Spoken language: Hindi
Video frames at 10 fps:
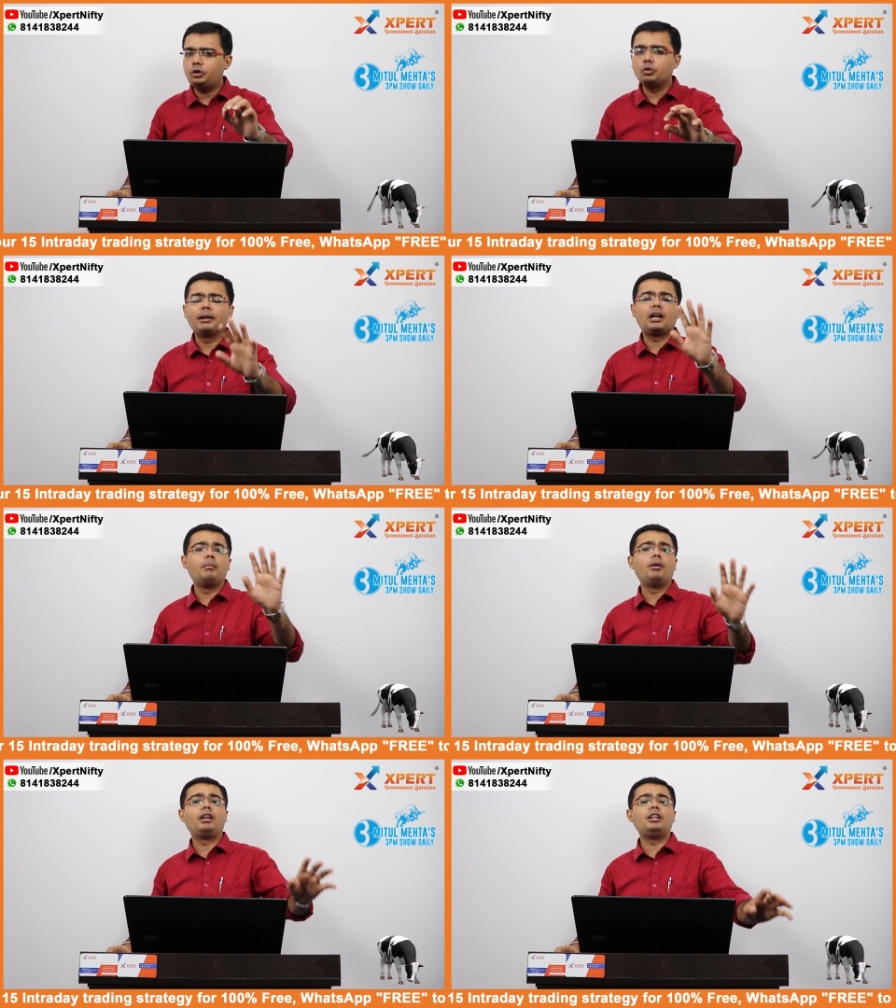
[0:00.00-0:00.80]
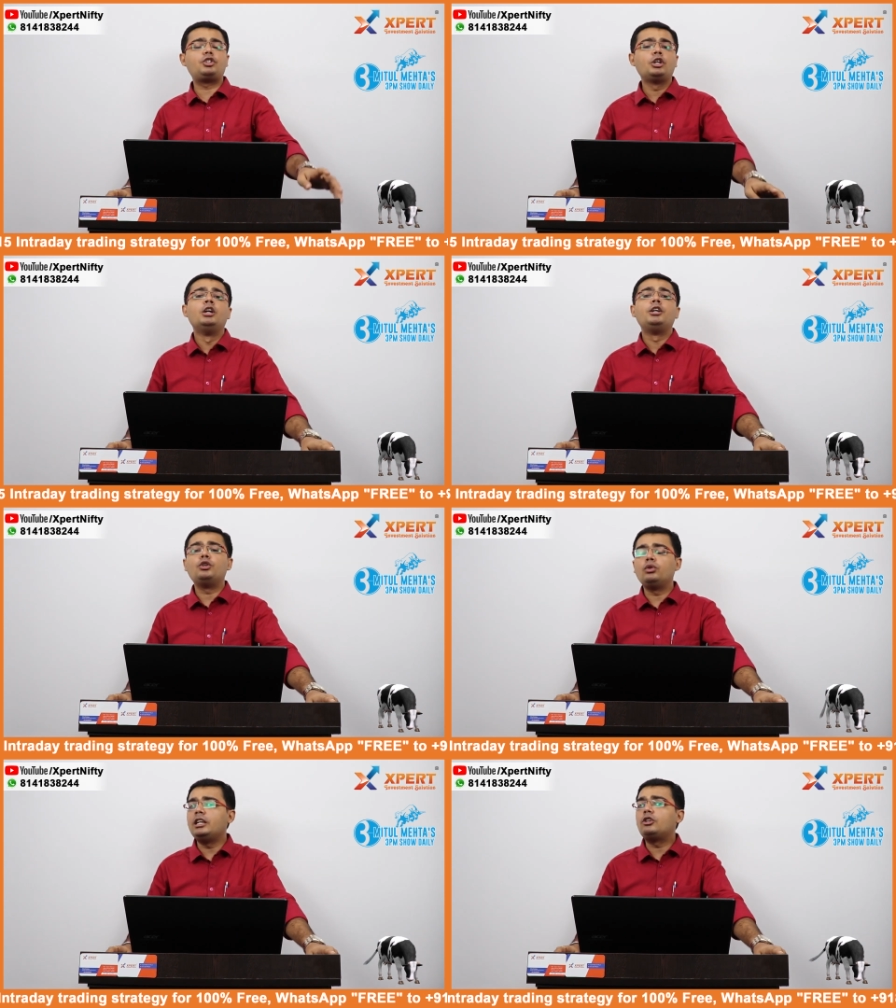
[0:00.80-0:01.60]
टू बिकम रिच rich,
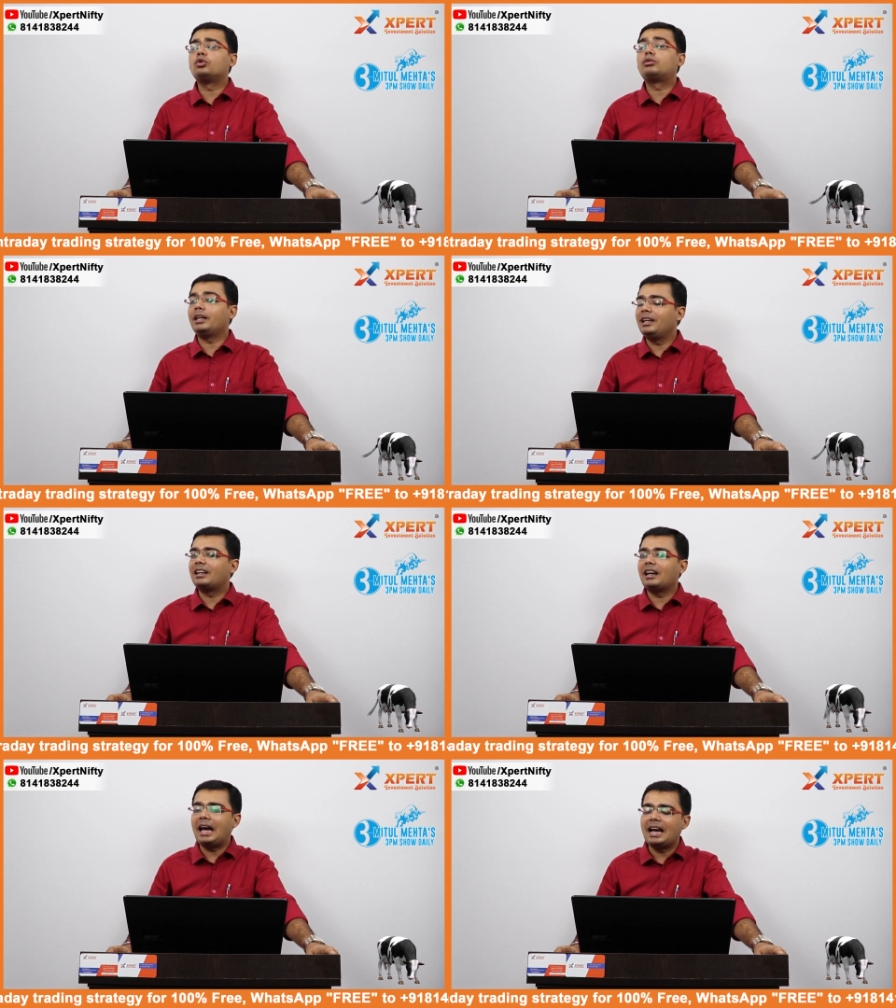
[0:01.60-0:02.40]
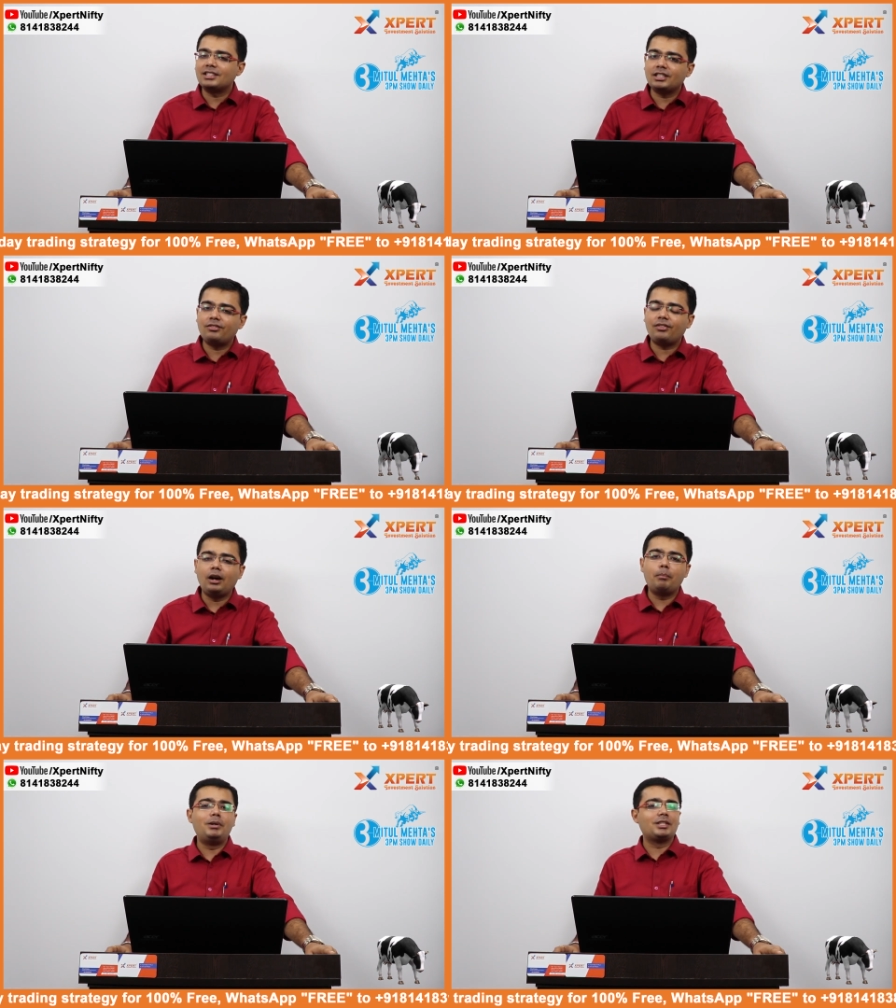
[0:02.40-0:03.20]
you need to think as if
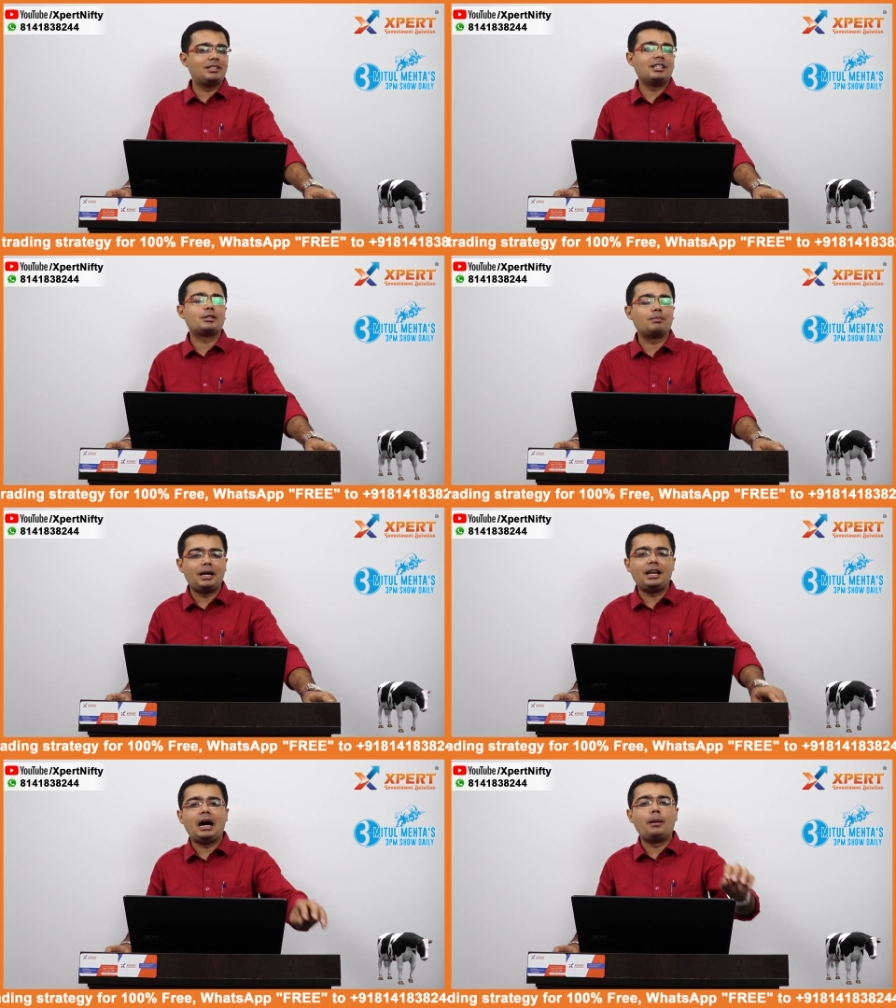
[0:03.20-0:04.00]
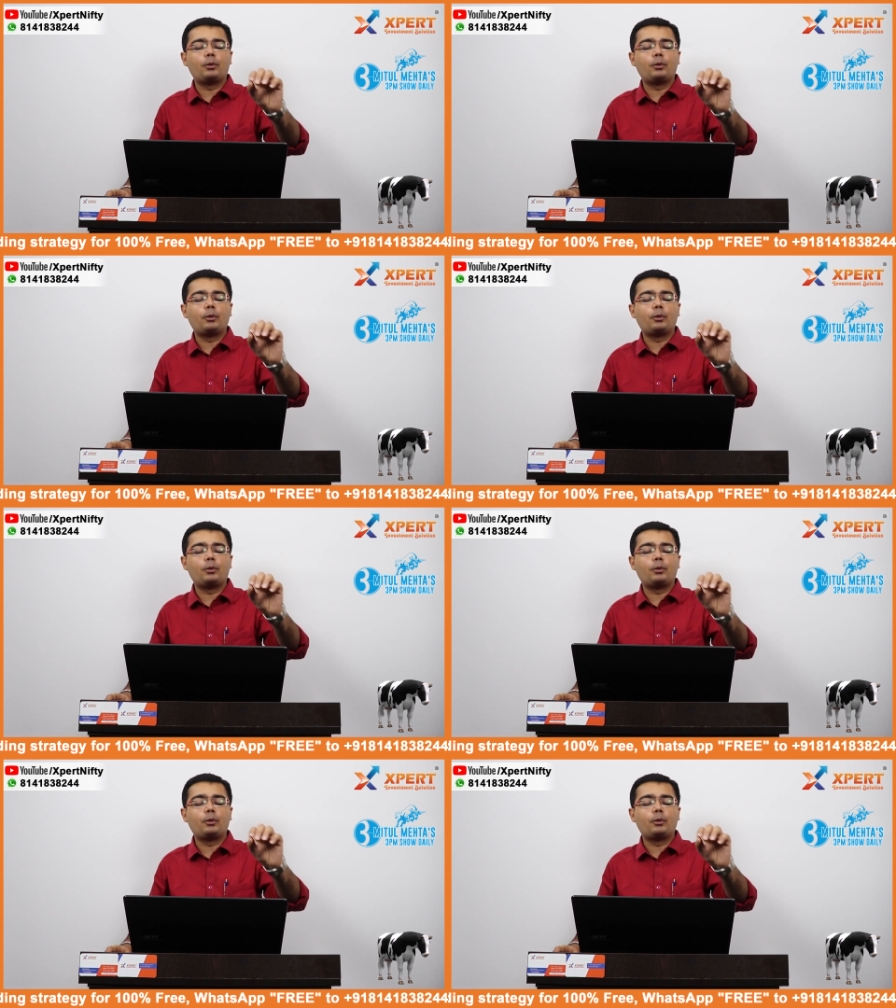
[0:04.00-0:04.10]
a businessman,